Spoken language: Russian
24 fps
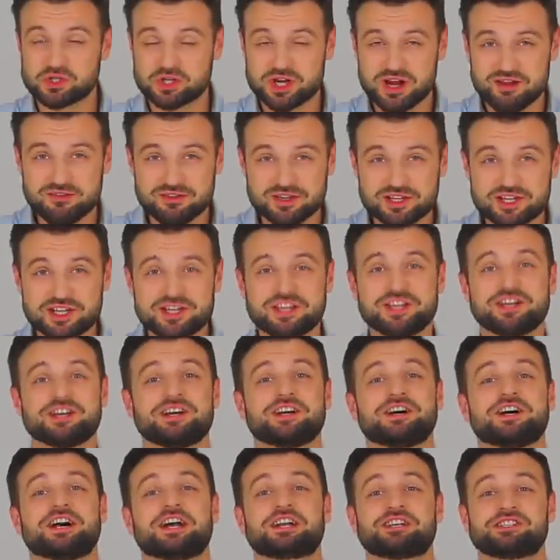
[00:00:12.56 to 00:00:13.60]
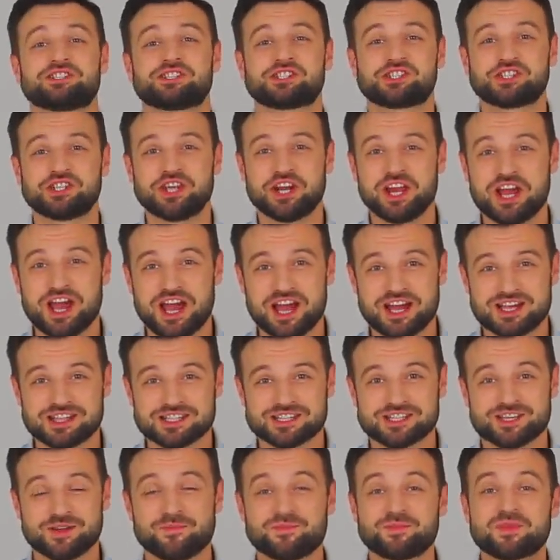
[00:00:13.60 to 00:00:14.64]
Jewelry
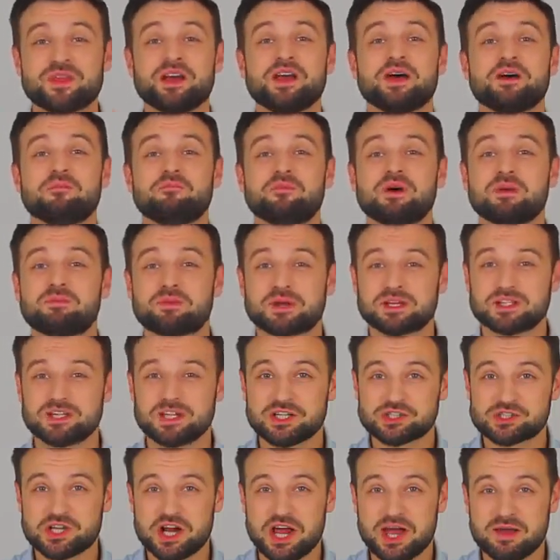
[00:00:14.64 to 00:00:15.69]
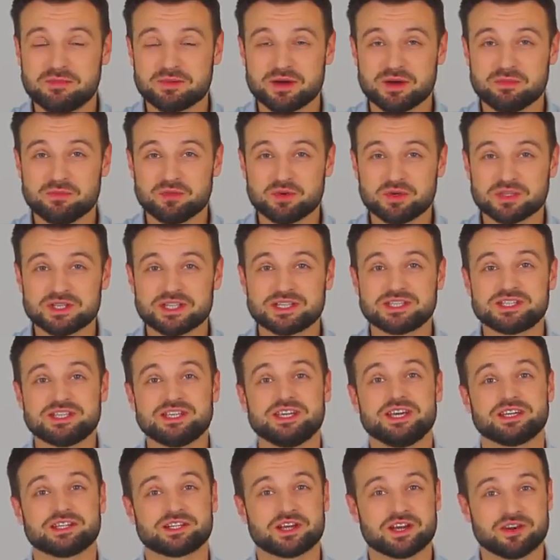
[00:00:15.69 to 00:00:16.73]
расширяется. Мы продолжаем работать
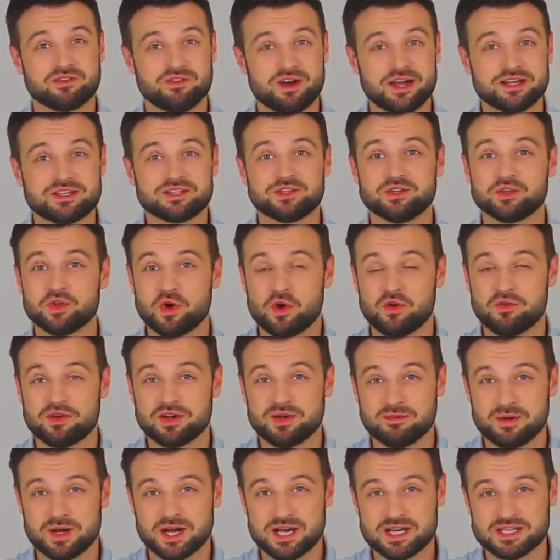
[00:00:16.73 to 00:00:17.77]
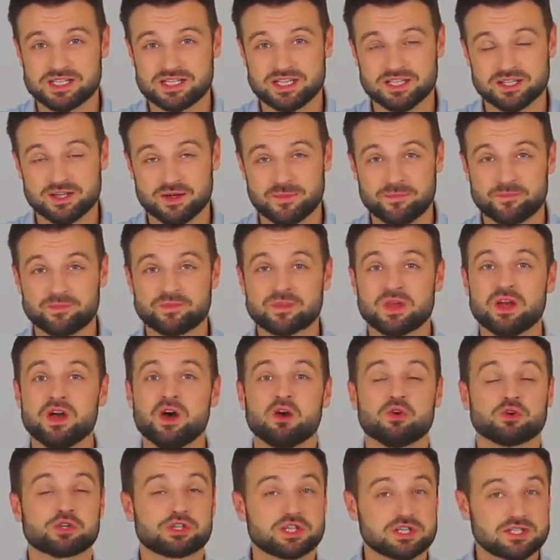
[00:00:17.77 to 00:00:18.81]
и открывать новые магазины.
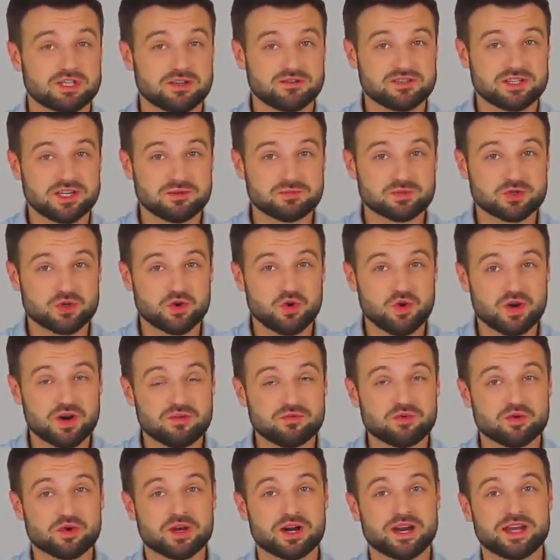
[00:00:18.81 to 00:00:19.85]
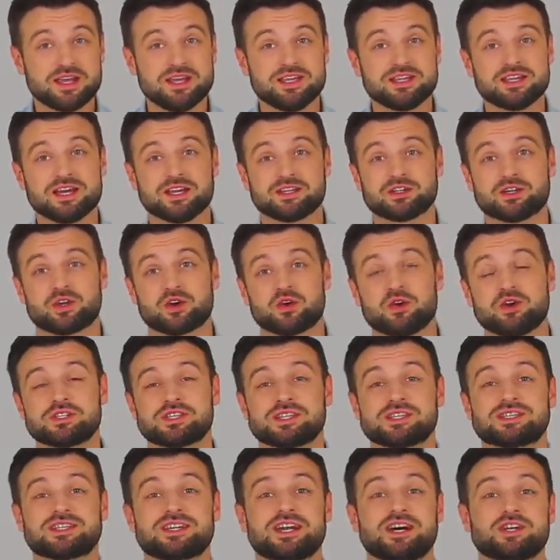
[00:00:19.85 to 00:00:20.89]
Уже совсем скоро в Украине
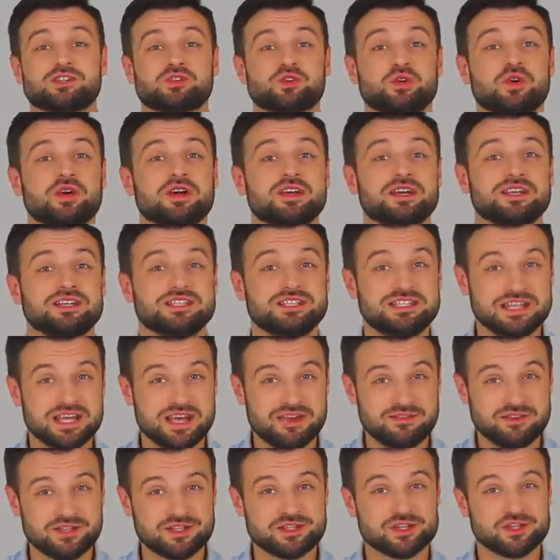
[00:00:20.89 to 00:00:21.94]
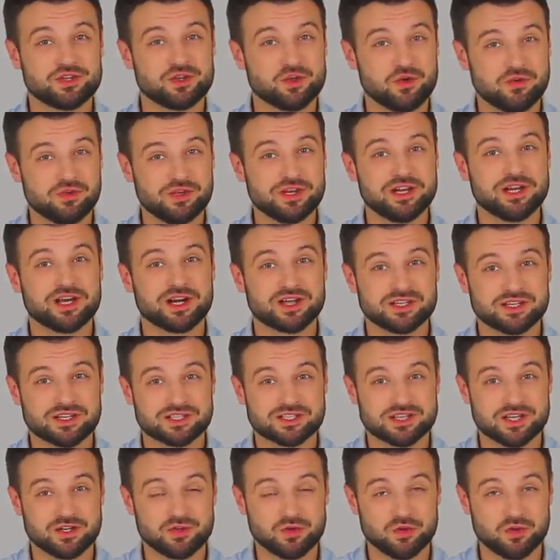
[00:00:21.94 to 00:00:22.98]
откроется сразу 9 ювелирных
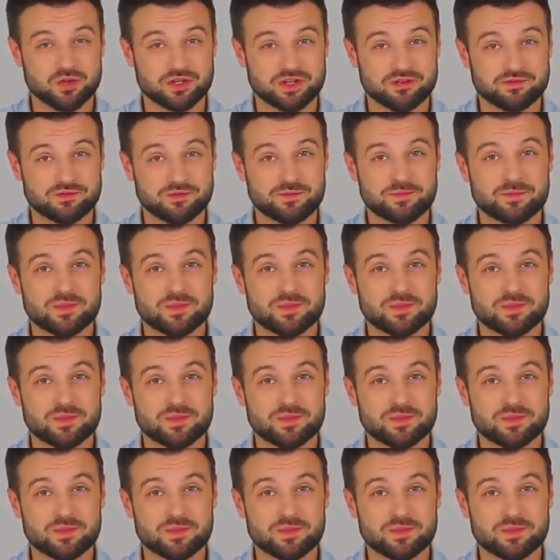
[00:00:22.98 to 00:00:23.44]
салонов.